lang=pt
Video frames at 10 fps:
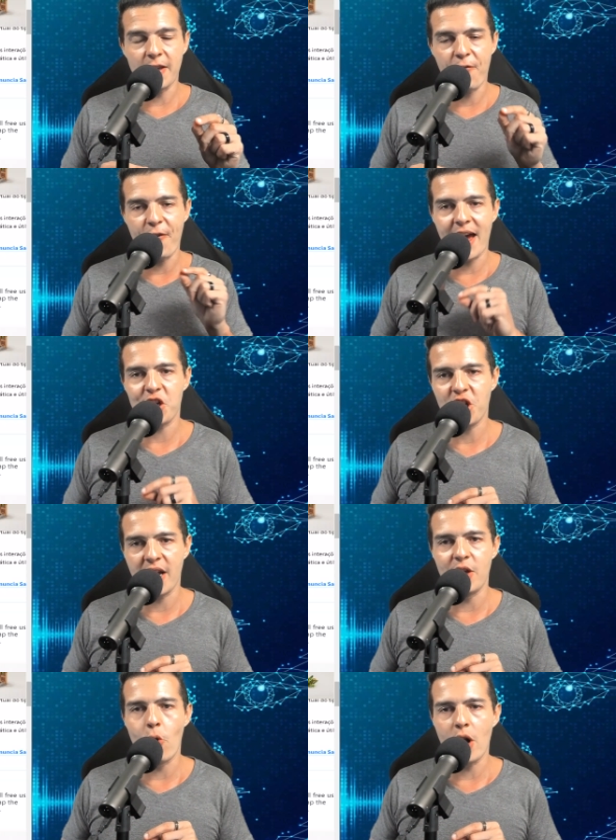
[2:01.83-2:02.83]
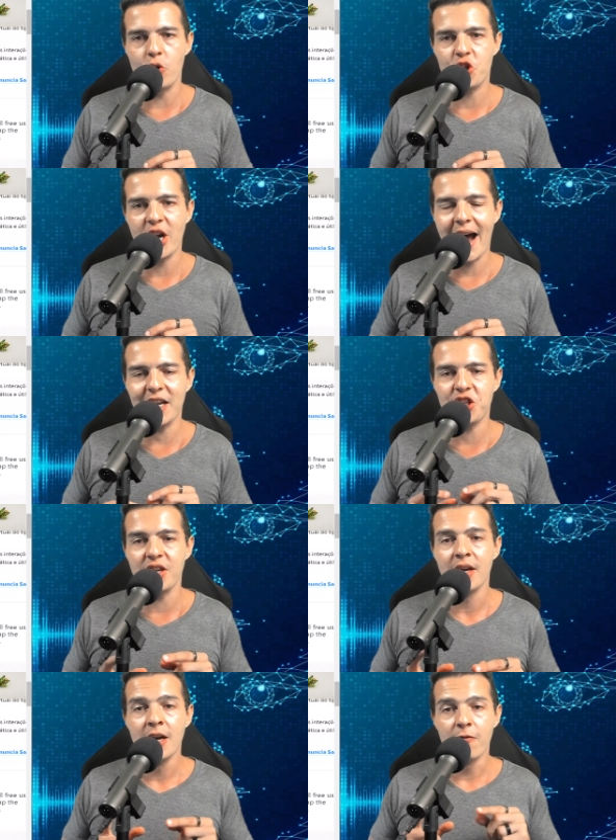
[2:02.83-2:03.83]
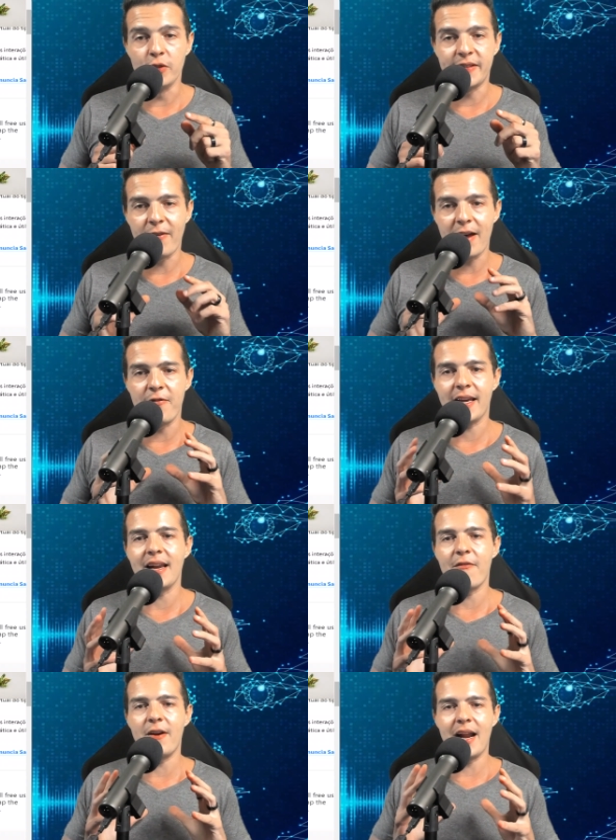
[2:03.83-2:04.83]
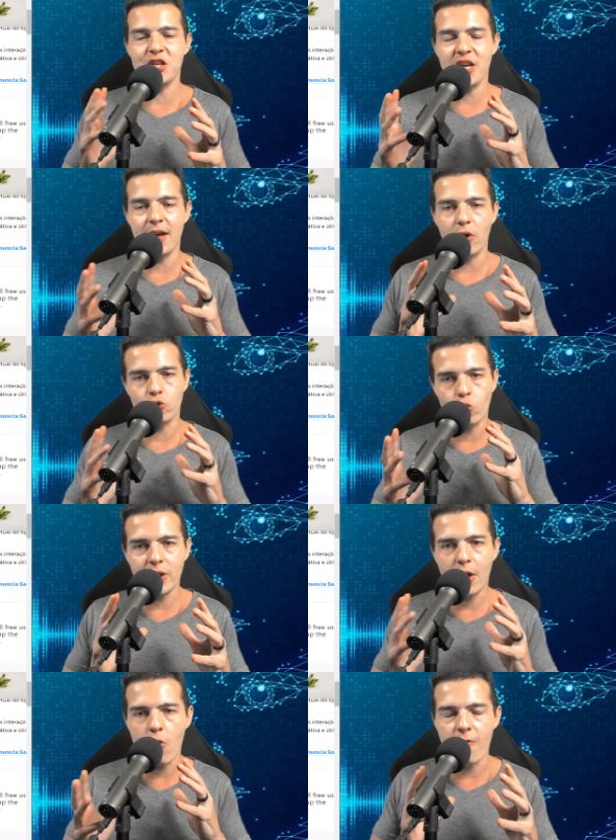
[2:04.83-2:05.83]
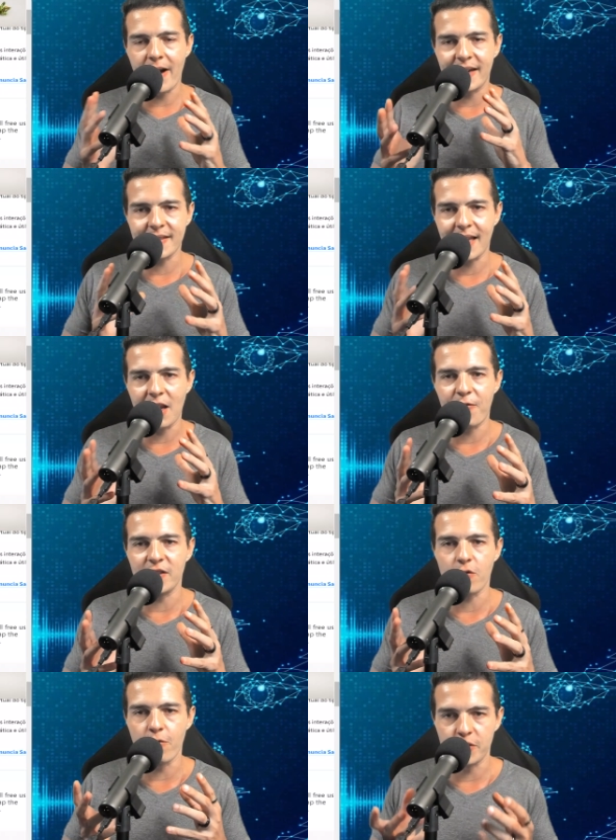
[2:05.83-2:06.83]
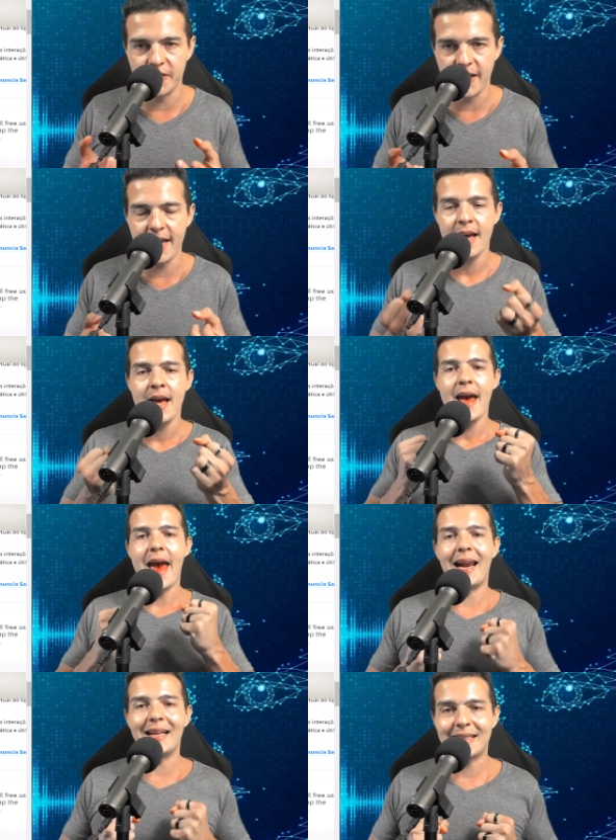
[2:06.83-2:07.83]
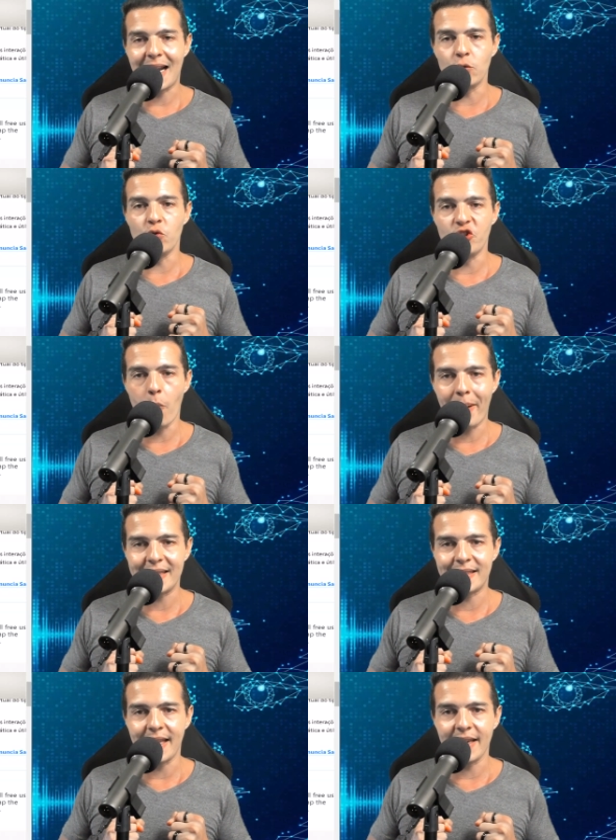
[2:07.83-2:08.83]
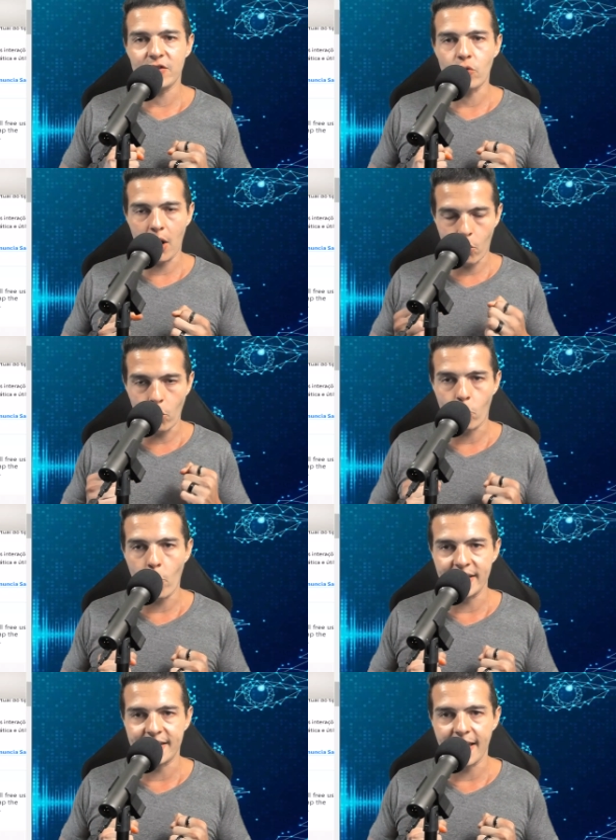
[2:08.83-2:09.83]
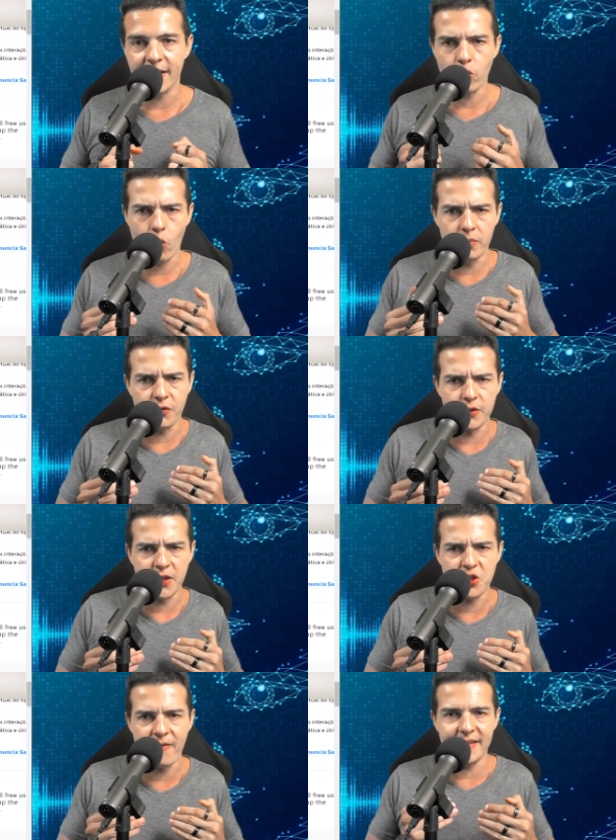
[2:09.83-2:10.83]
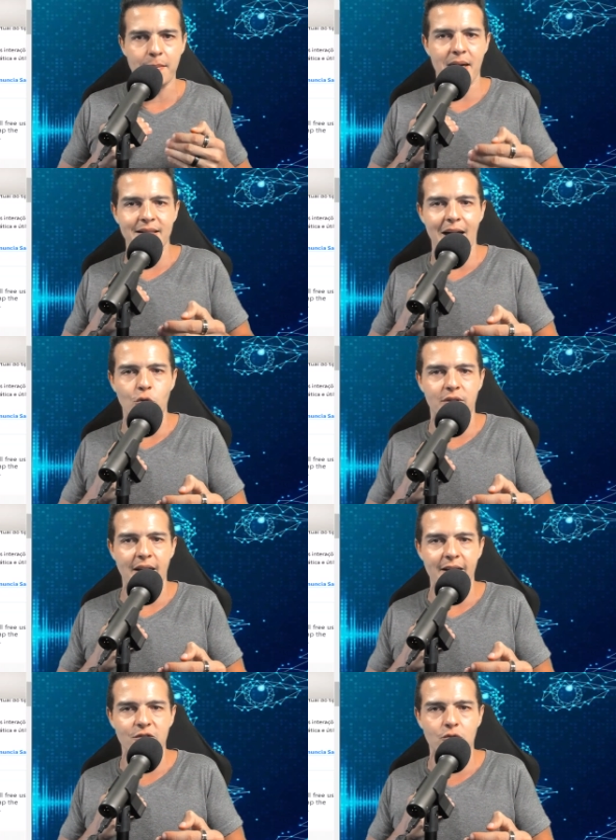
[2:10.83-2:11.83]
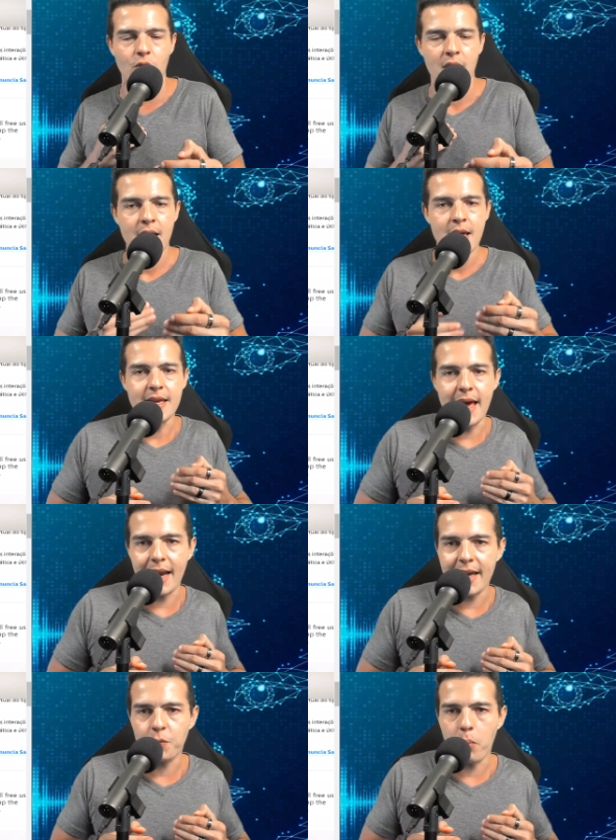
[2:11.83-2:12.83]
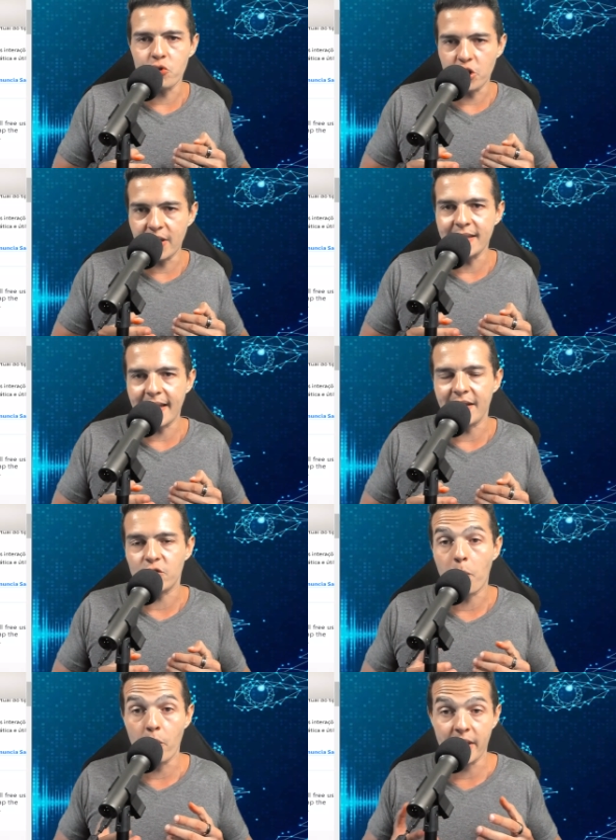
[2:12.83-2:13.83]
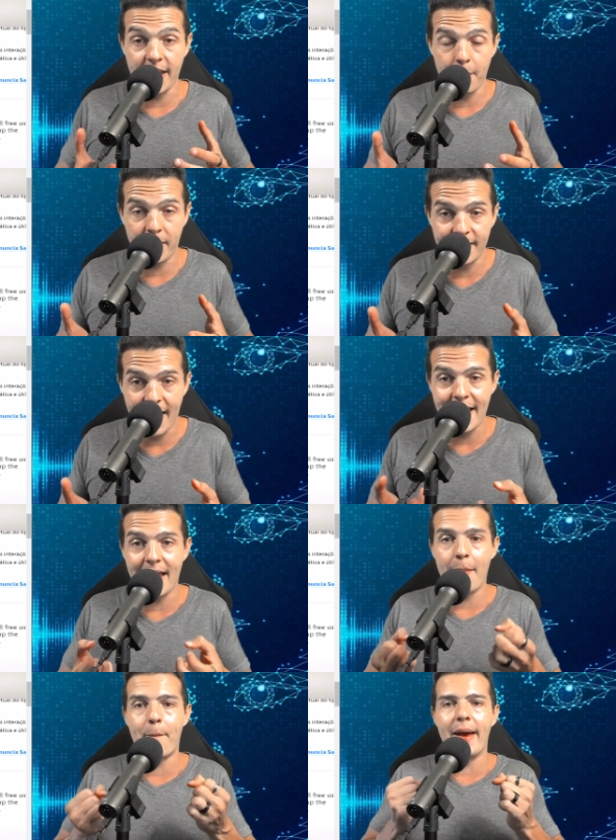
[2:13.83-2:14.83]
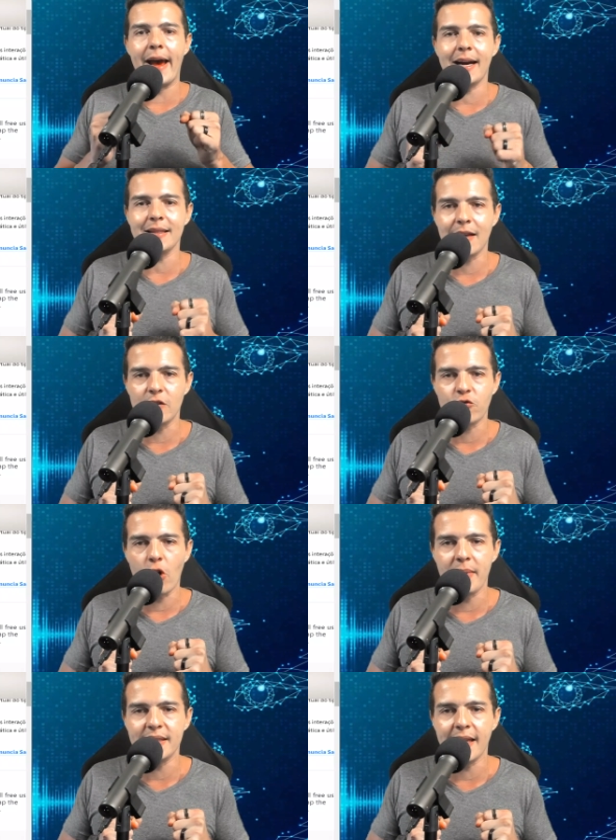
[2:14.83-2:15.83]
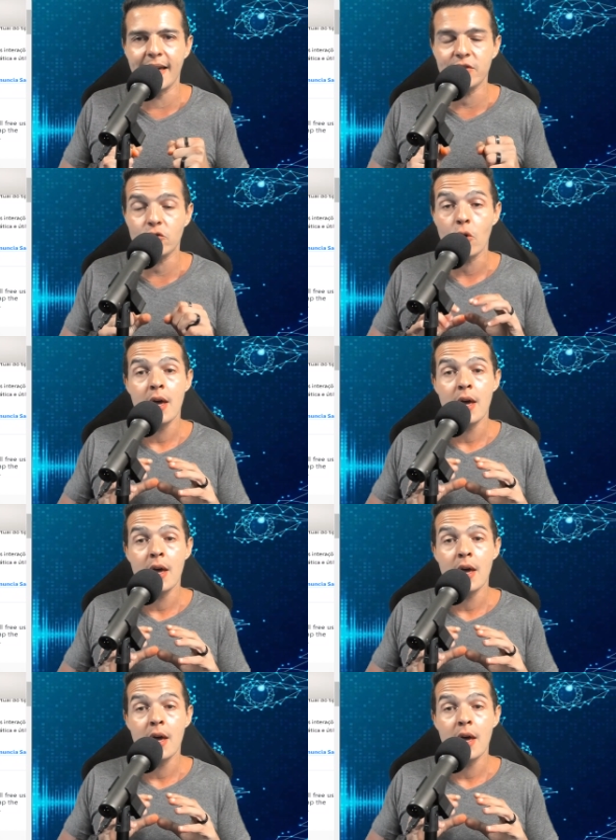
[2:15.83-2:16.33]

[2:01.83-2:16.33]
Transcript: fecha e olha o chat, você vai ver que, na verdade, toda a conversa que ela fez com você ela traduziu para texto, ela colocou em texto, como se você tivesse mandado o texto e ela respondido em texto. Por quê? Porque daí ela pega, transforma em texto